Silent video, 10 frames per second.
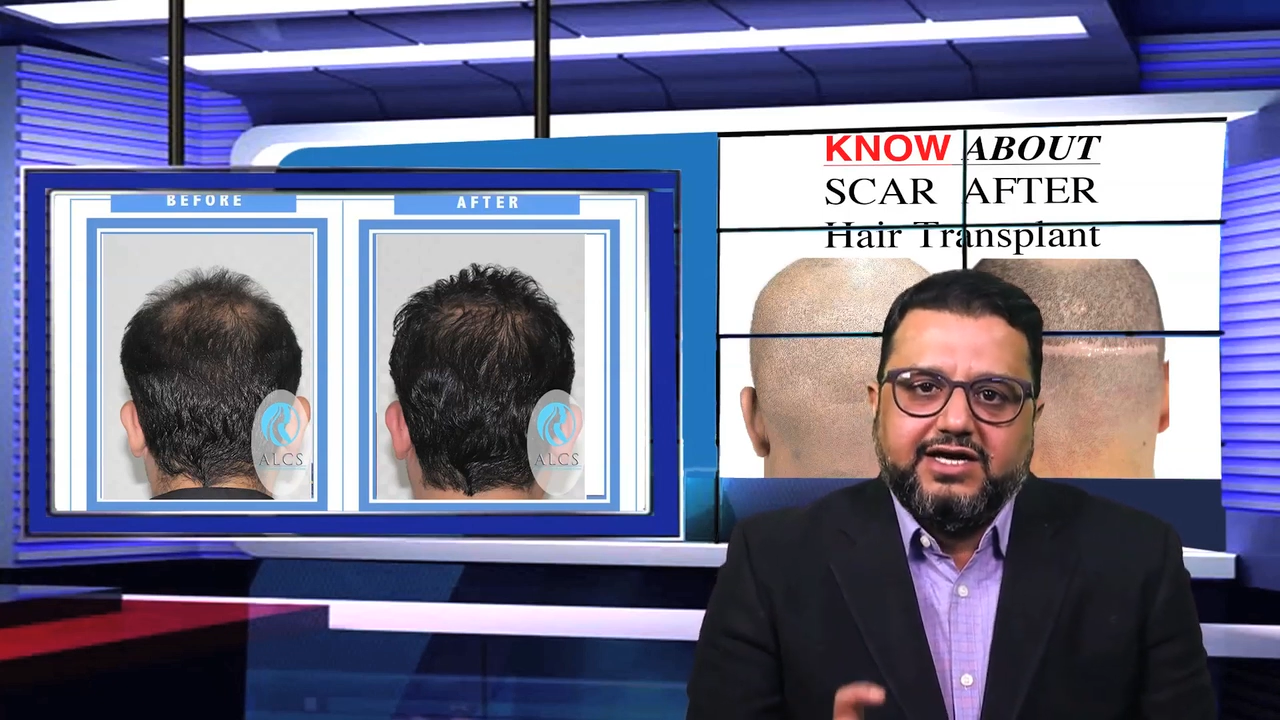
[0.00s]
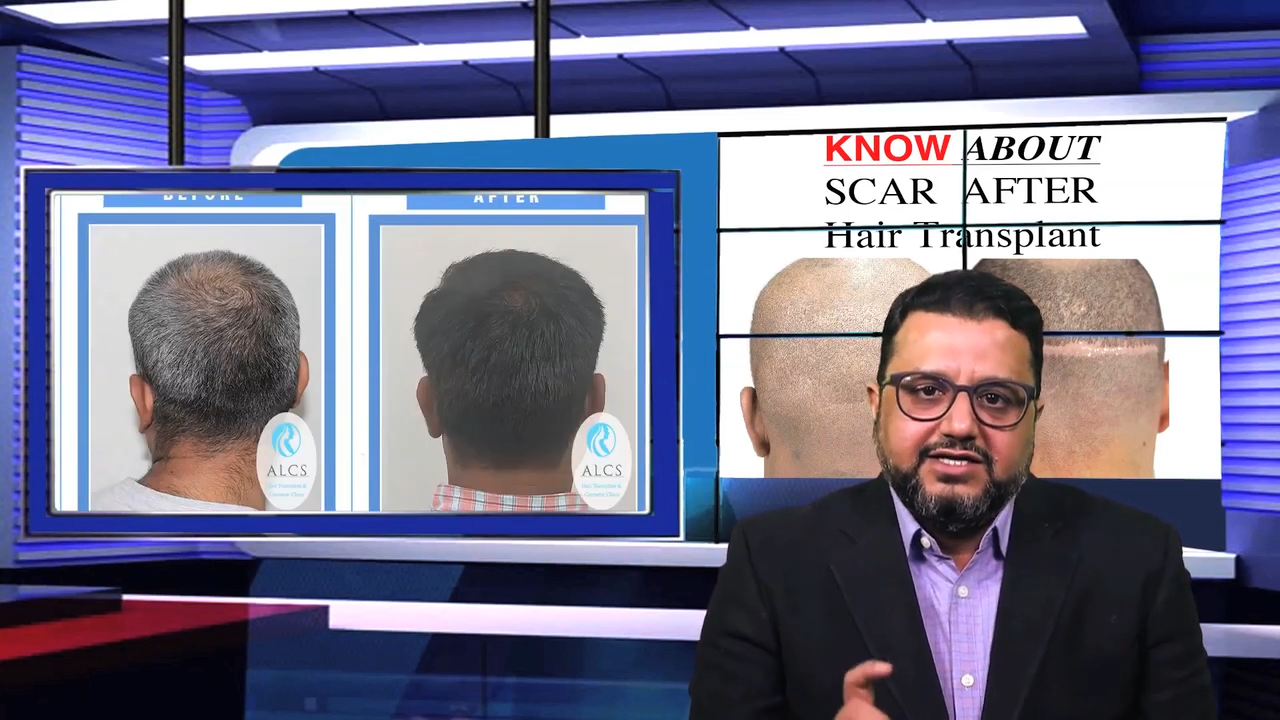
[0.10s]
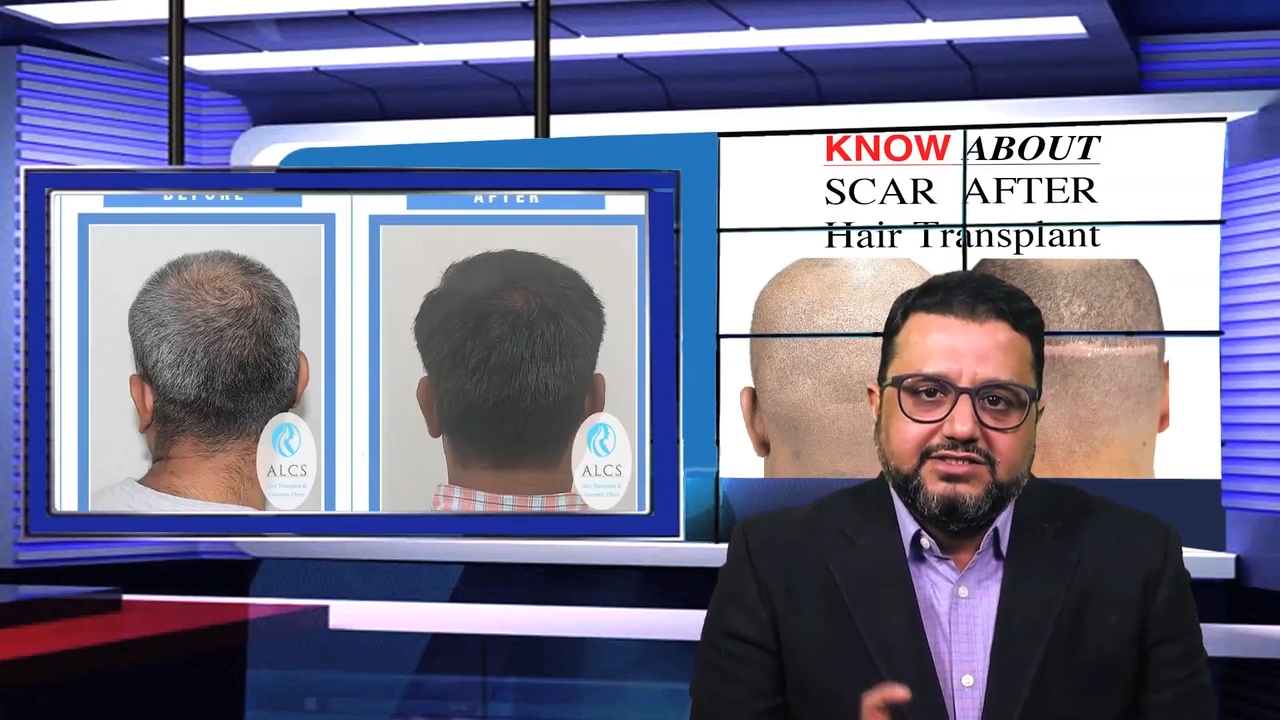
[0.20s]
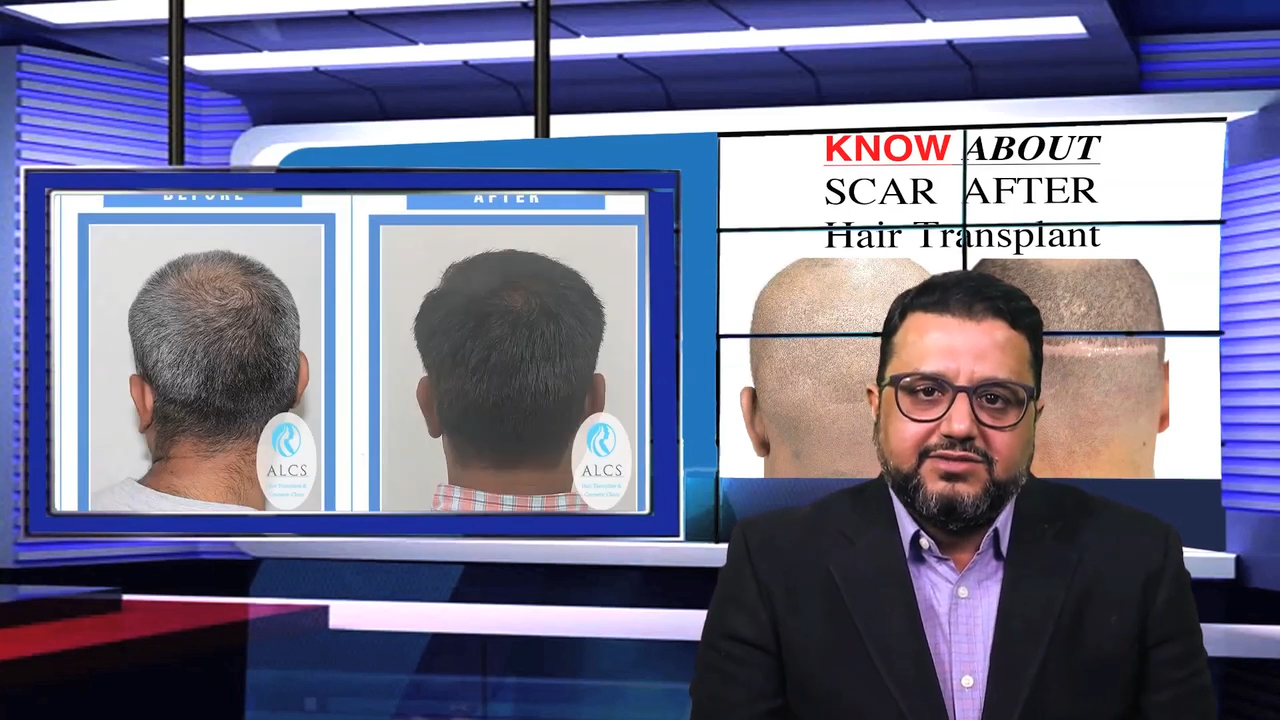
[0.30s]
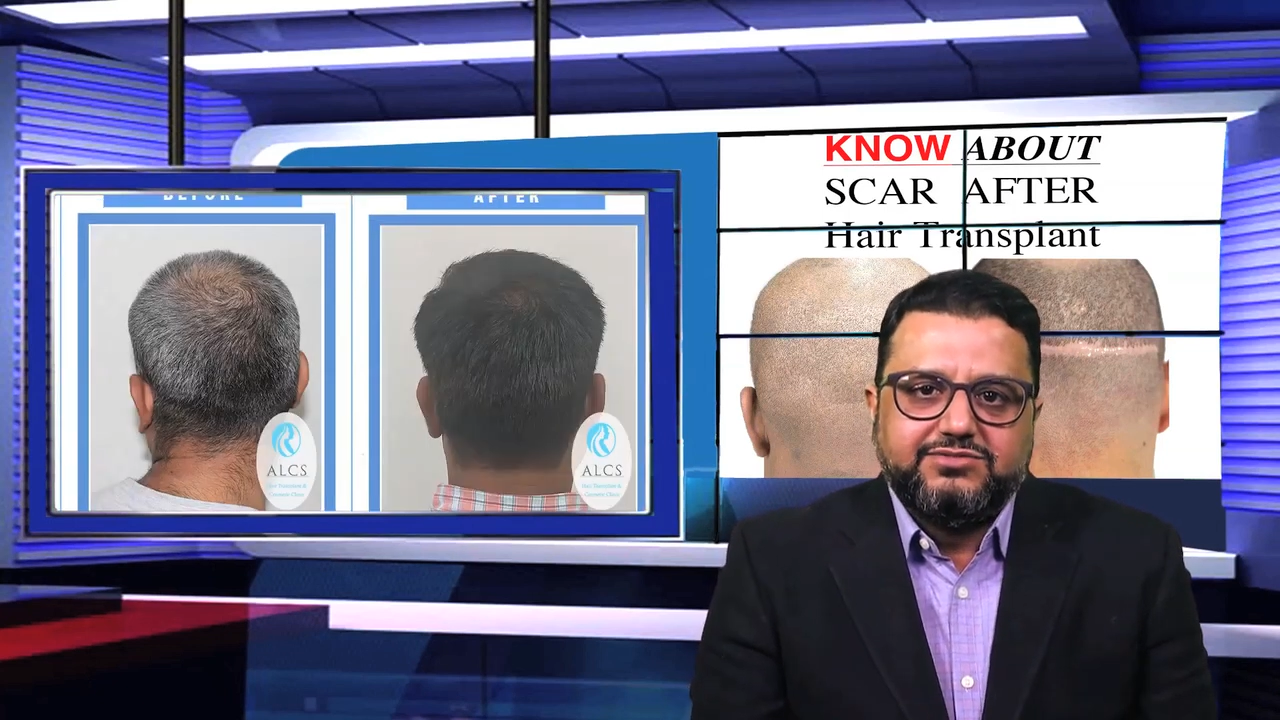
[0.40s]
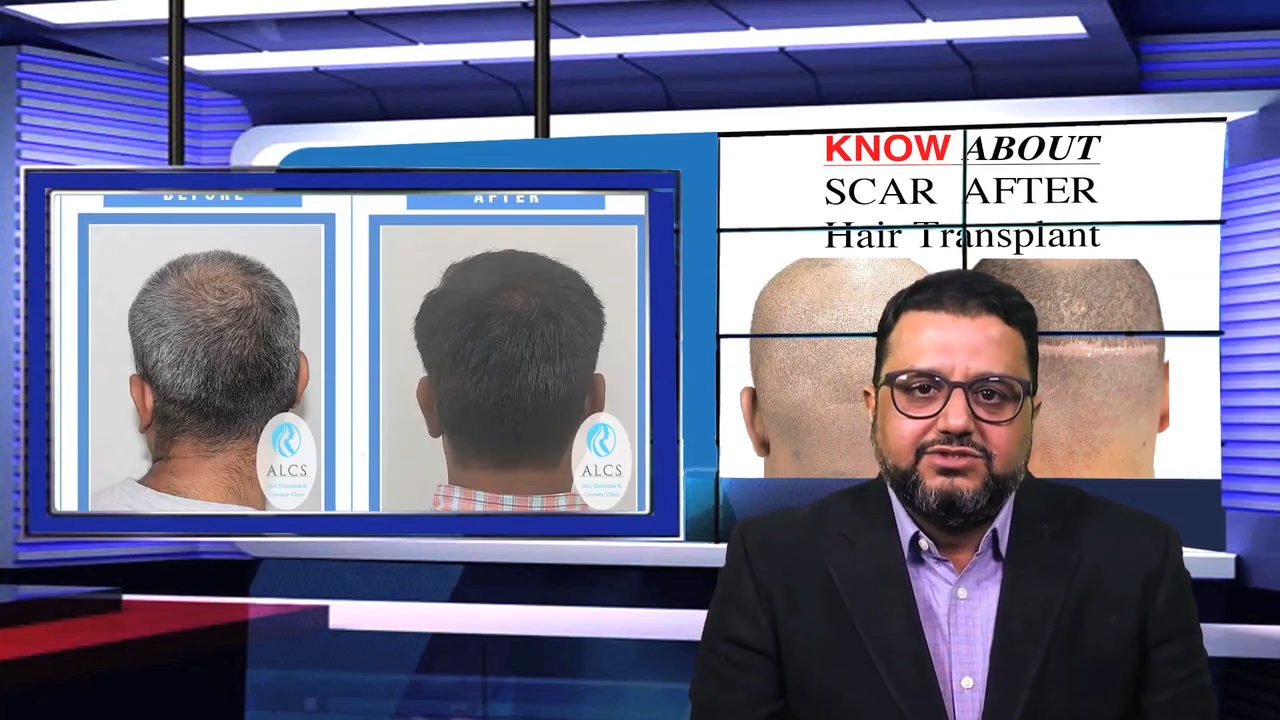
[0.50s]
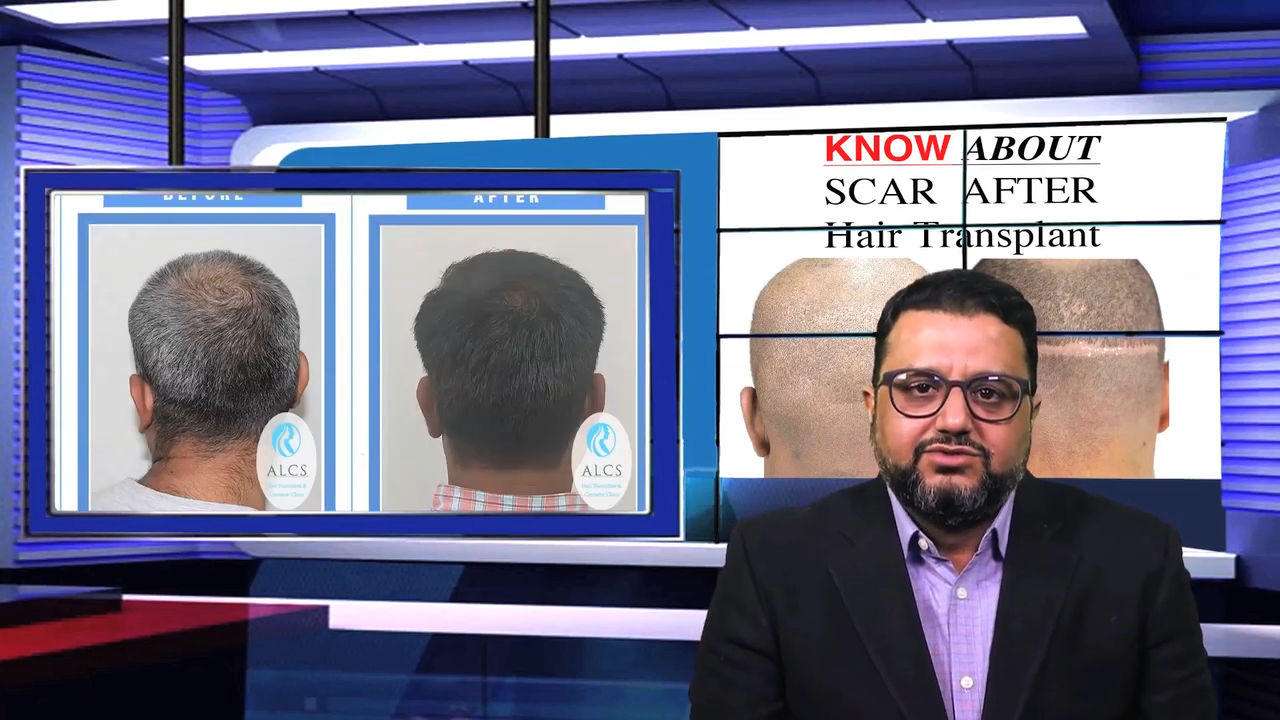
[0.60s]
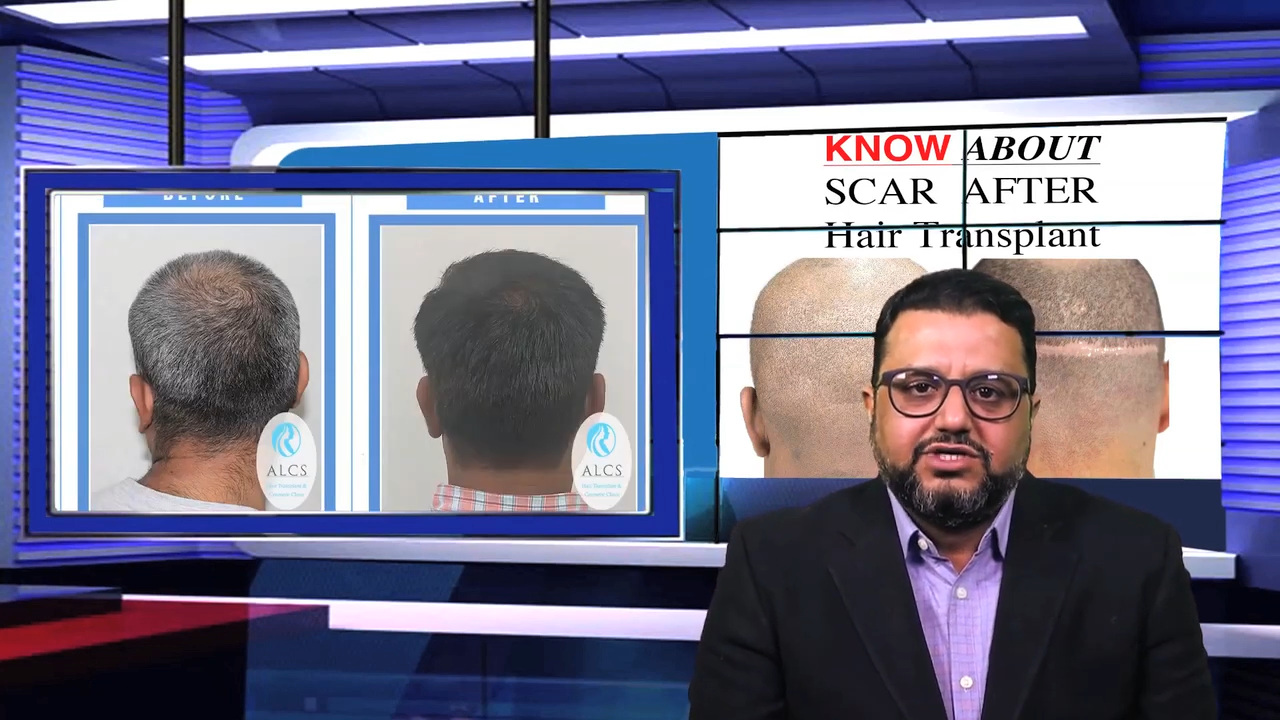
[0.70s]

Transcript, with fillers: इन सब चीज़ों